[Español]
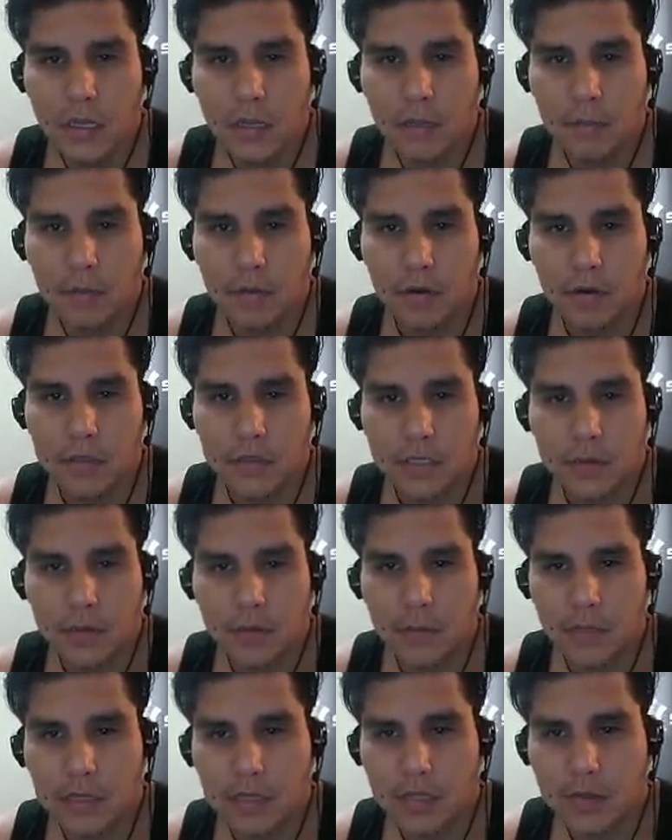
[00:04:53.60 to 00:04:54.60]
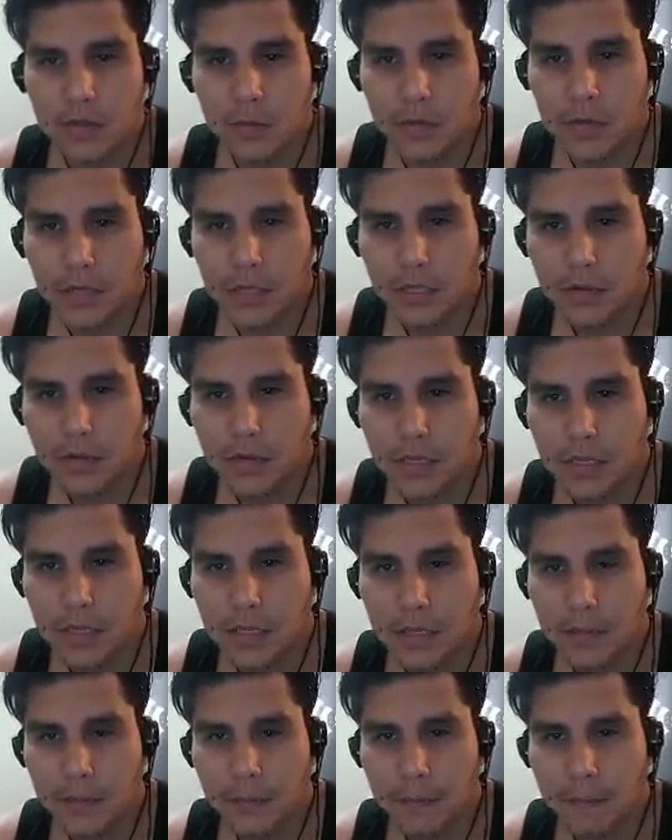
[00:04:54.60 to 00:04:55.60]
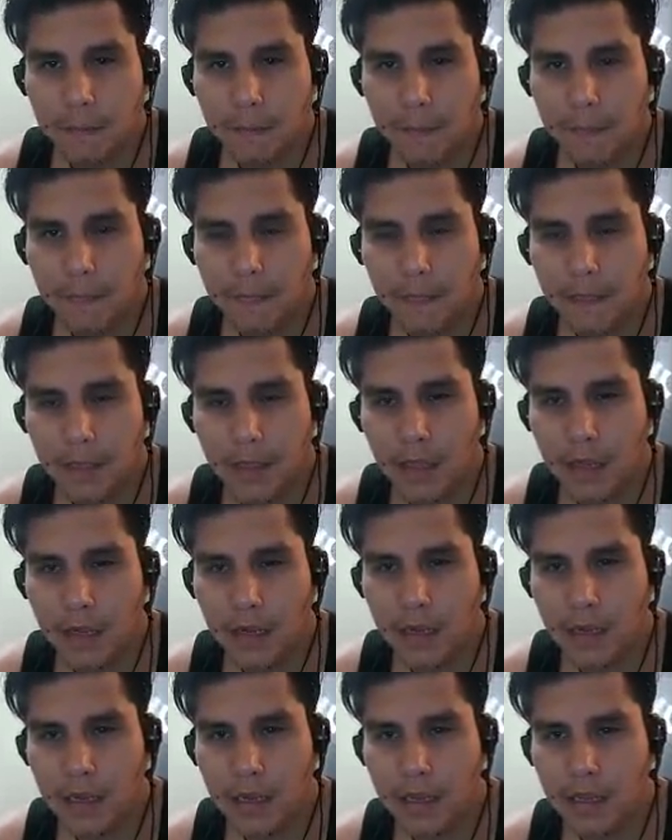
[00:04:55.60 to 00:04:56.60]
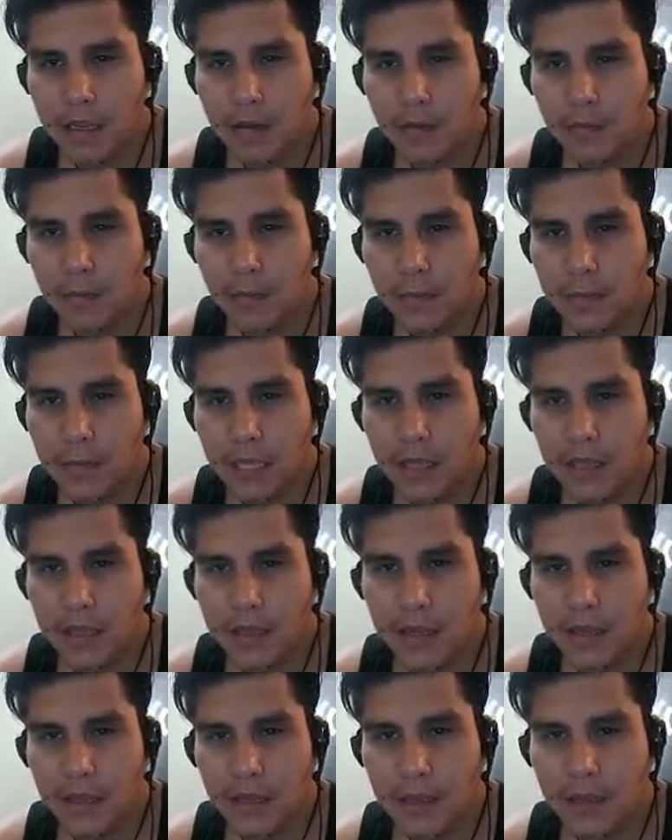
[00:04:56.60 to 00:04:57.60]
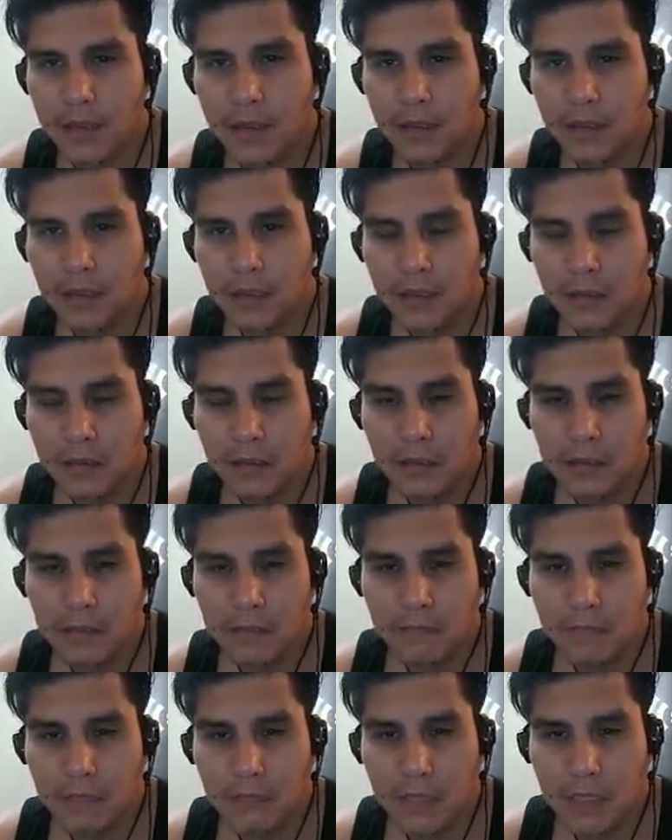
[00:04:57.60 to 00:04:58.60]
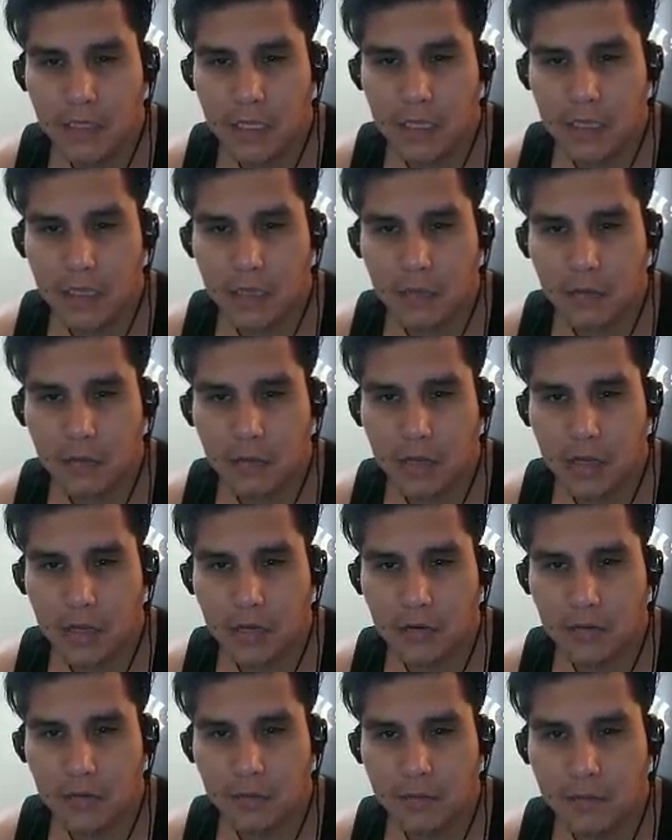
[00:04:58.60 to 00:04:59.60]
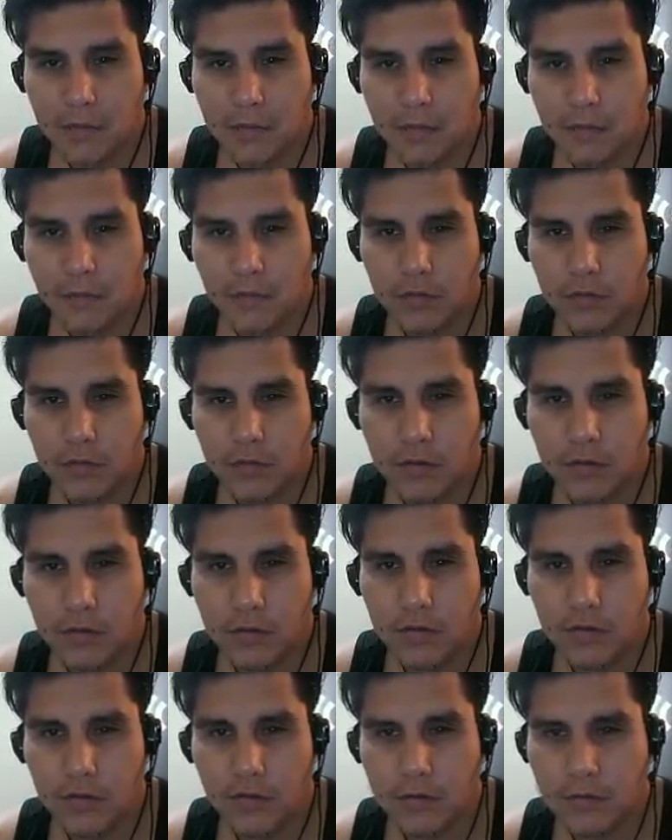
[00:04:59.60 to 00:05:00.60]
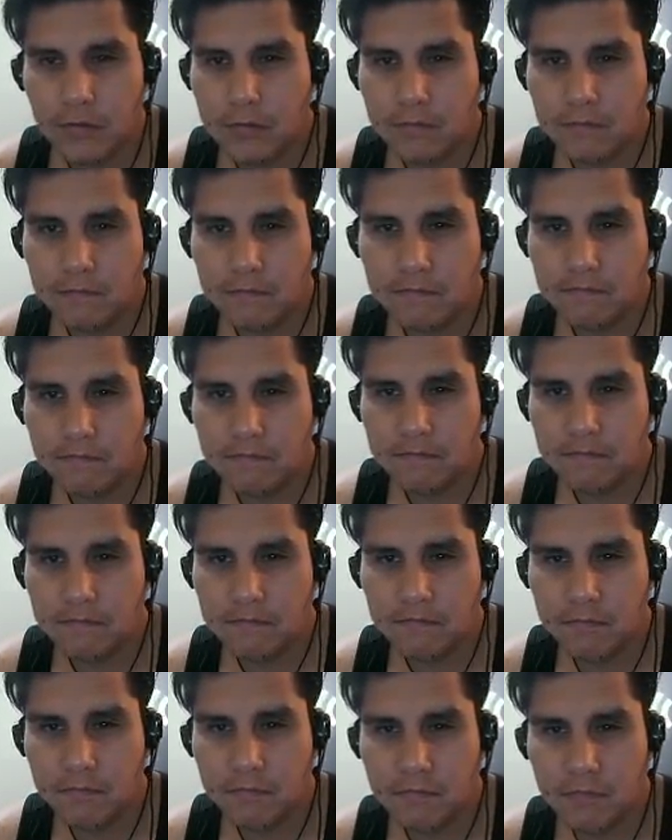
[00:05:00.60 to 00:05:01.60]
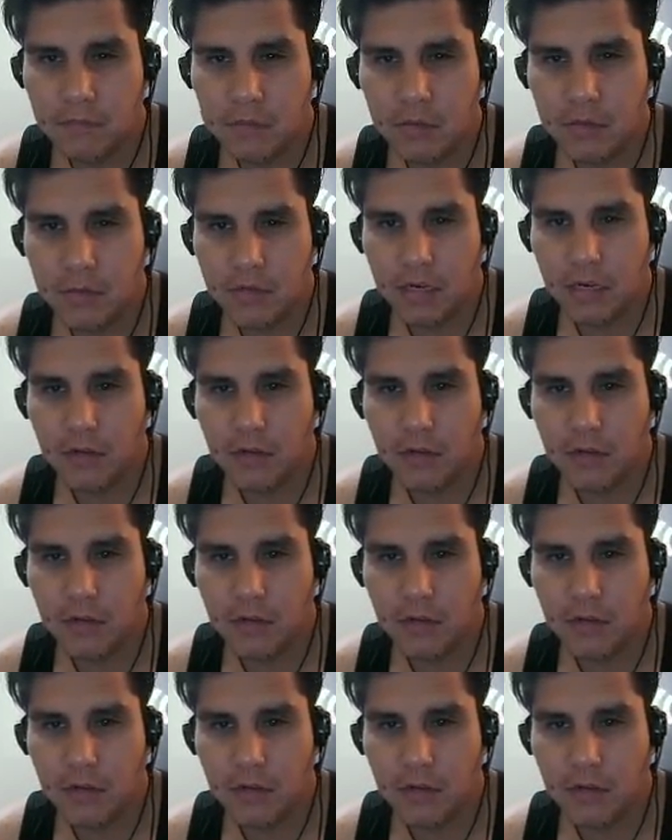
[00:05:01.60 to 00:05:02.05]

Bueno, seguimos matando monito aquí. Acá hay como piedras detalles del juego. El fondo, como que en el